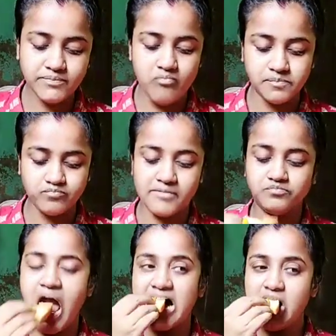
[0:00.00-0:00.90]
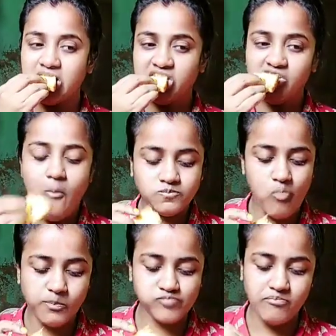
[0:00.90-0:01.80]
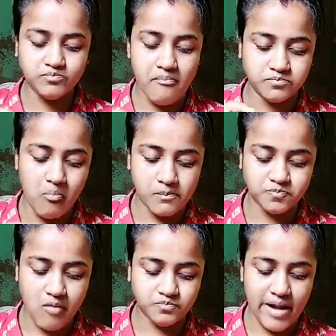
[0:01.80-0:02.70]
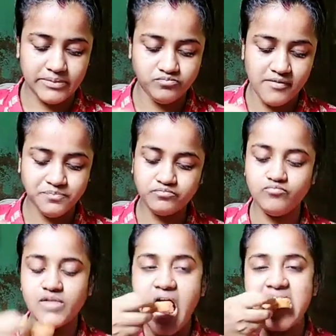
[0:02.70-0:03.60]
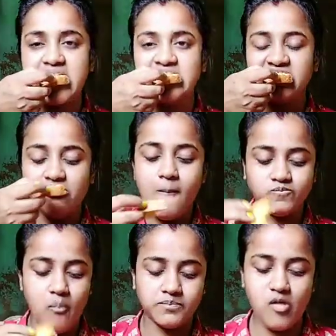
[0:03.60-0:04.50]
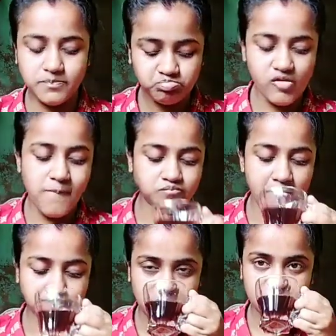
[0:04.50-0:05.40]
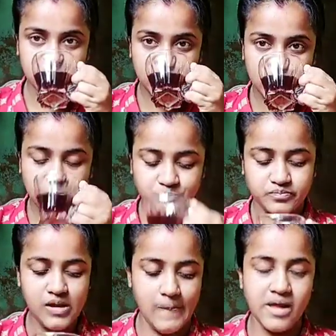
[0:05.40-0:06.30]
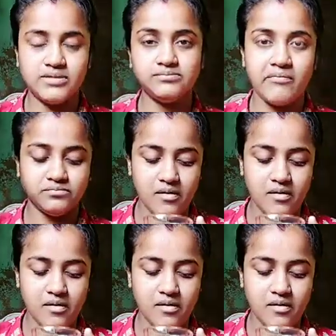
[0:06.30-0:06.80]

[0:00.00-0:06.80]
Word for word: তো ব্লগটা যারা যারা দেখছো অবশ্যই করে একটা লাইক করে দিও আর যারা আমাকে ভালোবেসে আমার পরিবারের সদস্য হয়ে আমার পাশে রয়েছে